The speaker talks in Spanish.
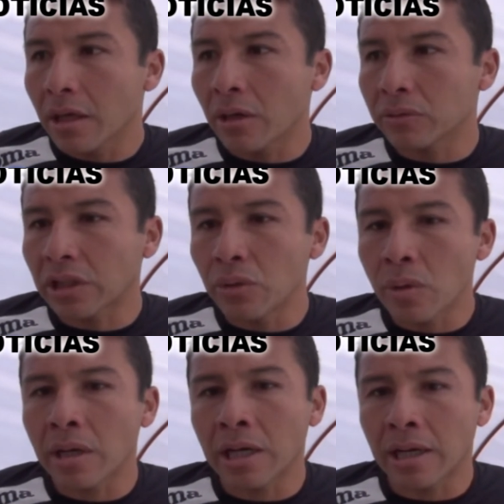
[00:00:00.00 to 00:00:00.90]
que nos
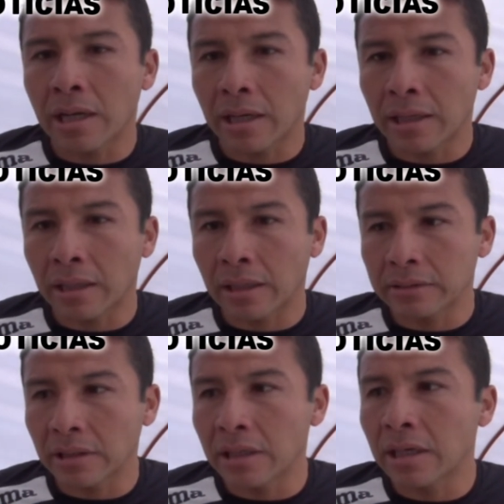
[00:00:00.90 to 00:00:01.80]
ayudan a,
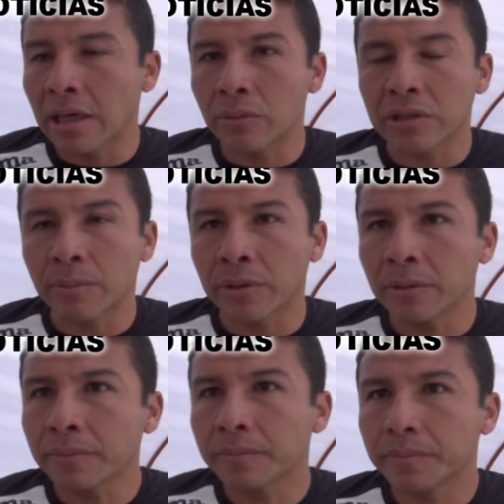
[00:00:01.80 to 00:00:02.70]
a seguir en la lucha, pues, ¿no?